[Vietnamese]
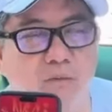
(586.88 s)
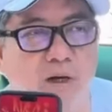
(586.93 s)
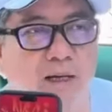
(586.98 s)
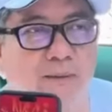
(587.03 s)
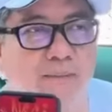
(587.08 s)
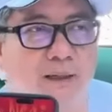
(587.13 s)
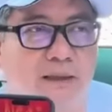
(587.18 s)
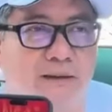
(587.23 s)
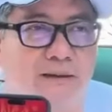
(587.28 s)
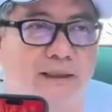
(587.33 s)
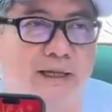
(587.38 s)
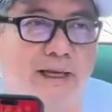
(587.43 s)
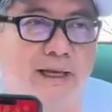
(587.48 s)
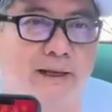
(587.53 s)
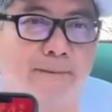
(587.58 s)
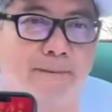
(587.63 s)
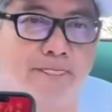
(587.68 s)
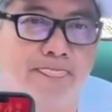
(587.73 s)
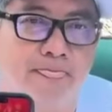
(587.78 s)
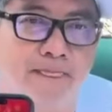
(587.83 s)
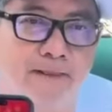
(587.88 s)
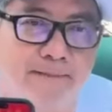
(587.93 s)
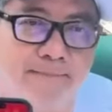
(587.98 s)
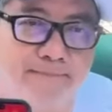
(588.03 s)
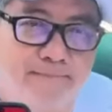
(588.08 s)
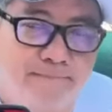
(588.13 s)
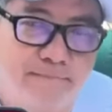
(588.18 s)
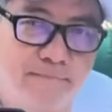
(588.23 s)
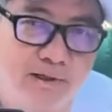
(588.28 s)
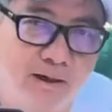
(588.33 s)
Hoa Mật Tạng
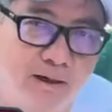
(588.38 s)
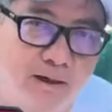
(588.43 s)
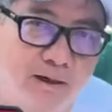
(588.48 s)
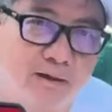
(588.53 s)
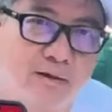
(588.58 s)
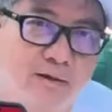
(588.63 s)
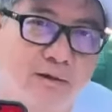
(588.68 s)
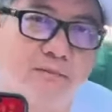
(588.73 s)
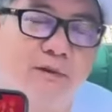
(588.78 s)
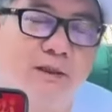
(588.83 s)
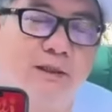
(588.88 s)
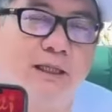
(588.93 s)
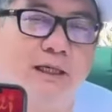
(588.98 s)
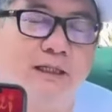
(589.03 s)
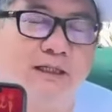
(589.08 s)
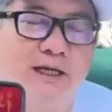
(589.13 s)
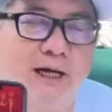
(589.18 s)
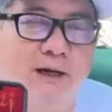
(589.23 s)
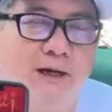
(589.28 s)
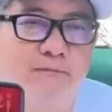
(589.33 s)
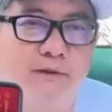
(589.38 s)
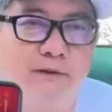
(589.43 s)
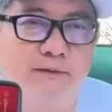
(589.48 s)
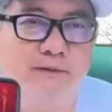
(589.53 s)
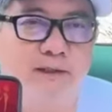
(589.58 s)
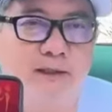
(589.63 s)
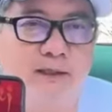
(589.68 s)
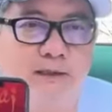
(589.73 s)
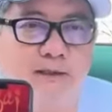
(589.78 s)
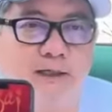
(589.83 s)
họ cũng có thần thông, nhưng
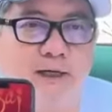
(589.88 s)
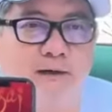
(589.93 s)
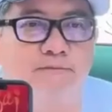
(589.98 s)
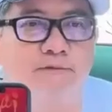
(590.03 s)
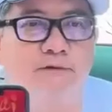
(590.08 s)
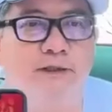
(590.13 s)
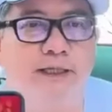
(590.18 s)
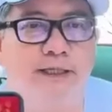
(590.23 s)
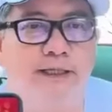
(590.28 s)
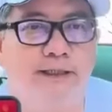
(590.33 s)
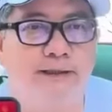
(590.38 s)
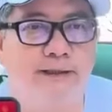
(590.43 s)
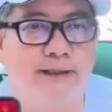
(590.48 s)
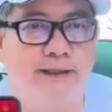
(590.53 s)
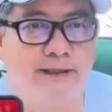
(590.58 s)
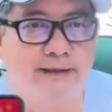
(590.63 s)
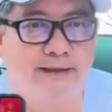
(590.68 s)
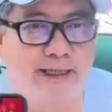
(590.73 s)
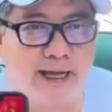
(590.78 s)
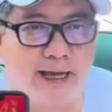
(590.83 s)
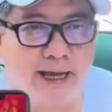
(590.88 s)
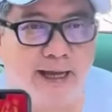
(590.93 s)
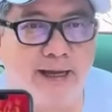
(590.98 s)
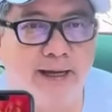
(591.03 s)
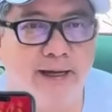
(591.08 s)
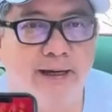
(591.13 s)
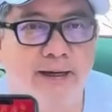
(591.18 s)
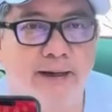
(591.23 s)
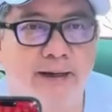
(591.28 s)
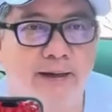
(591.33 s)
mà thần thông của Địa Tiên tà.
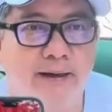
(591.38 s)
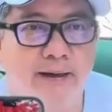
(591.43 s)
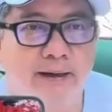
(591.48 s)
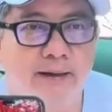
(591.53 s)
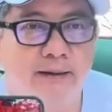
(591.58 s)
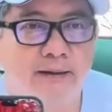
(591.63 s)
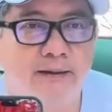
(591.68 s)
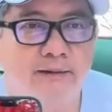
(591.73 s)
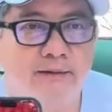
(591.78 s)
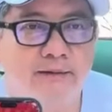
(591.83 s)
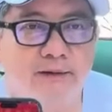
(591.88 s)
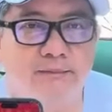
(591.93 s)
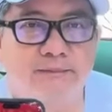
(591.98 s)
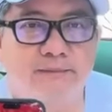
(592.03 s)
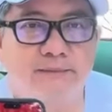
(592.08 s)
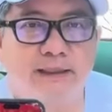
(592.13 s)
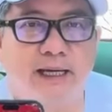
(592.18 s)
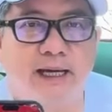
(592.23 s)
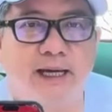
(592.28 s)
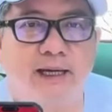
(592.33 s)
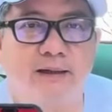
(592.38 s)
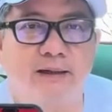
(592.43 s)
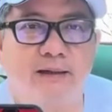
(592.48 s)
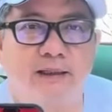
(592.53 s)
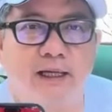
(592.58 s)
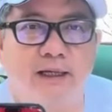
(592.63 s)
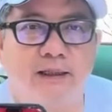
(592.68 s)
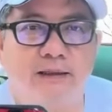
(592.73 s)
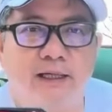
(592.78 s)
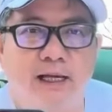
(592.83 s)
Chúng ta có
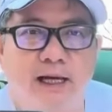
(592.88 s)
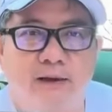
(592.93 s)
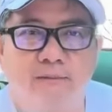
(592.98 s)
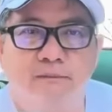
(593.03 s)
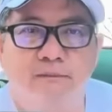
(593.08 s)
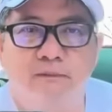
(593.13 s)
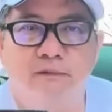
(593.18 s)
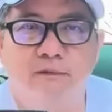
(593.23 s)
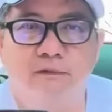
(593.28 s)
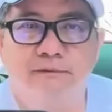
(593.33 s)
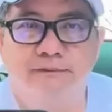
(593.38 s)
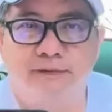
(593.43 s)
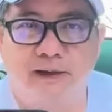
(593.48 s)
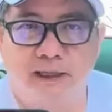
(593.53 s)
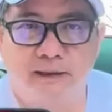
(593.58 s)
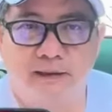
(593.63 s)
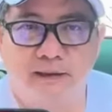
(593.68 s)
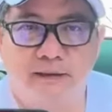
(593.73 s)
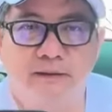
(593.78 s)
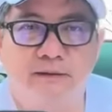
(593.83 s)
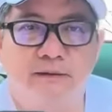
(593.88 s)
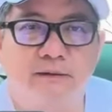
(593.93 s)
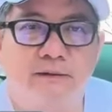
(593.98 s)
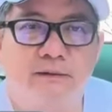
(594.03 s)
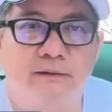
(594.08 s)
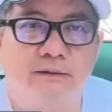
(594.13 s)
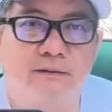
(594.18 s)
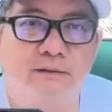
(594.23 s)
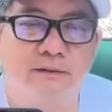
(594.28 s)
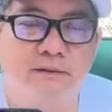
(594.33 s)
thần thông của Phật,
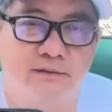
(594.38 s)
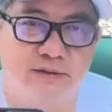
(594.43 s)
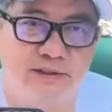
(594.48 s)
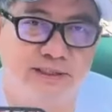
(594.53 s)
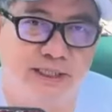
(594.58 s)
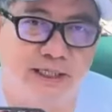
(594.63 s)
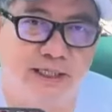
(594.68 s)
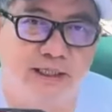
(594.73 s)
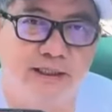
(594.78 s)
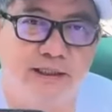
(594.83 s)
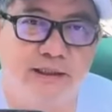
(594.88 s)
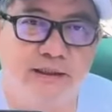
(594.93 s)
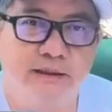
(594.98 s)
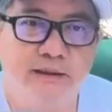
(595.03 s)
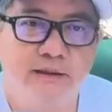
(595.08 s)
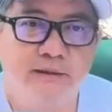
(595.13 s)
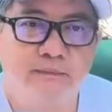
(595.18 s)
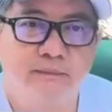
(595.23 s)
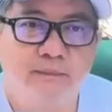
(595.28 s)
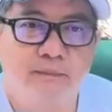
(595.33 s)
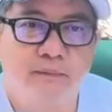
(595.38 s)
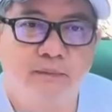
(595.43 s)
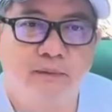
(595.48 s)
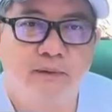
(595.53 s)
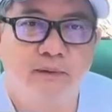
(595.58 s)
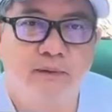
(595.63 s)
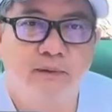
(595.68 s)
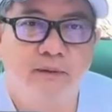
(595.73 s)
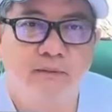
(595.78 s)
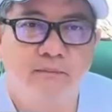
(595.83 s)
của trời,
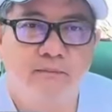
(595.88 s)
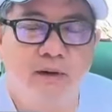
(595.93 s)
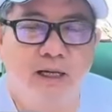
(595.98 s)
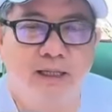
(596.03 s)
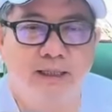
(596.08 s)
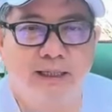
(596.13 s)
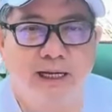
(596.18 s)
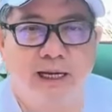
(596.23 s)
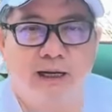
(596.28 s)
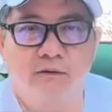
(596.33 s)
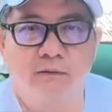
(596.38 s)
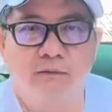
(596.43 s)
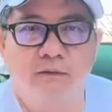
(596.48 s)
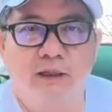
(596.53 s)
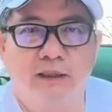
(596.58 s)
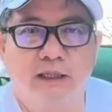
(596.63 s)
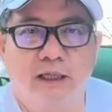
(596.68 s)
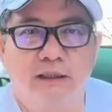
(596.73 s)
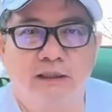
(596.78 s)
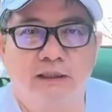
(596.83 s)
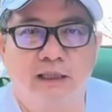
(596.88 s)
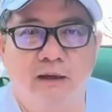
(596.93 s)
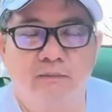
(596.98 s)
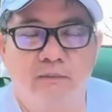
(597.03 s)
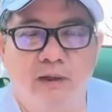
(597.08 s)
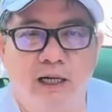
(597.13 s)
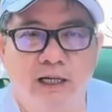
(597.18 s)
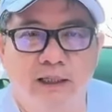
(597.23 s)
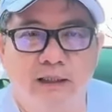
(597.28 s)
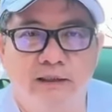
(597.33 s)
bên nào cũng có thần thông
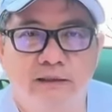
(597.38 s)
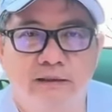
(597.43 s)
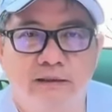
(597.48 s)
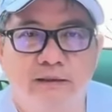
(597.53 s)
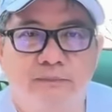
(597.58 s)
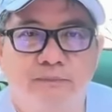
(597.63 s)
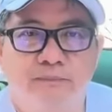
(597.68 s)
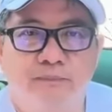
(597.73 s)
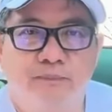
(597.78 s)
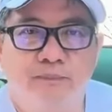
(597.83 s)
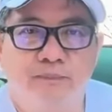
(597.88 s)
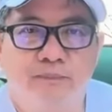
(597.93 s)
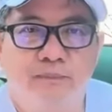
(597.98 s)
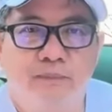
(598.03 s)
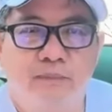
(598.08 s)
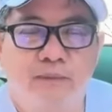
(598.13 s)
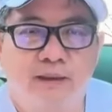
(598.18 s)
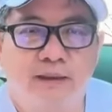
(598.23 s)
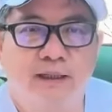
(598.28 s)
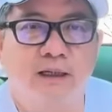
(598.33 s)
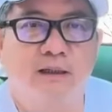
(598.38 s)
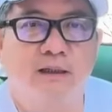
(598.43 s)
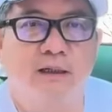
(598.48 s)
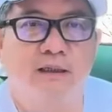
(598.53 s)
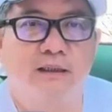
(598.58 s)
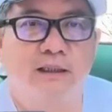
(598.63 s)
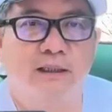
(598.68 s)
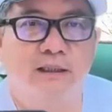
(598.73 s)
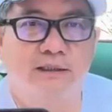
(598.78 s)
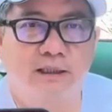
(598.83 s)
hết. Các
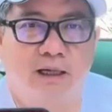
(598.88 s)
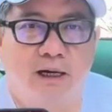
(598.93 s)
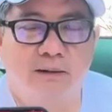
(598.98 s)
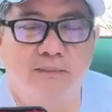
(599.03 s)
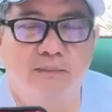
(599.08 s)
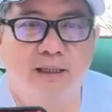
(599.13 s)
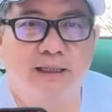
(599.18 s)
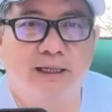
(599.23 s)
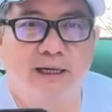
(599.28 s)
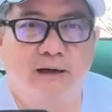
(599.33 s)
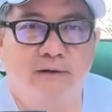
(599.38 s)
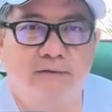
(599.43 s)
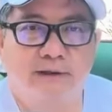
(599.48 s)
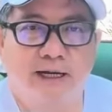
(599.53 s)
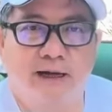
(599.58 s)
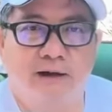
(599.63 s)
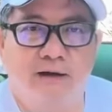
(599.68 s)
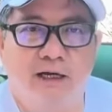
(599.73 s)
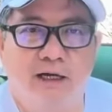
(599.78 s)
con cứ chọn bên nào cao